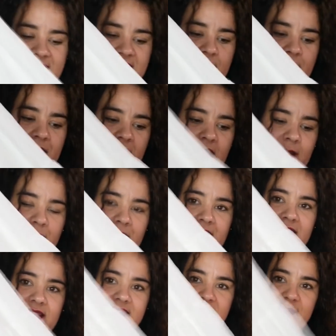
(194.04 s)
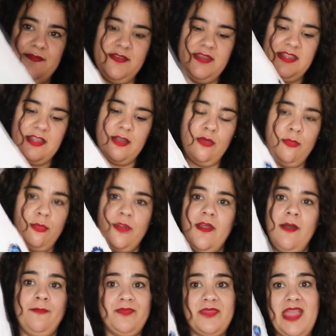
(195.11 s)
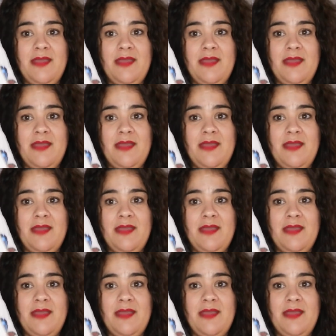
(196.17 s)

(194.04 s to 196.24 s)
esta para ir a la playita así finita con bordado.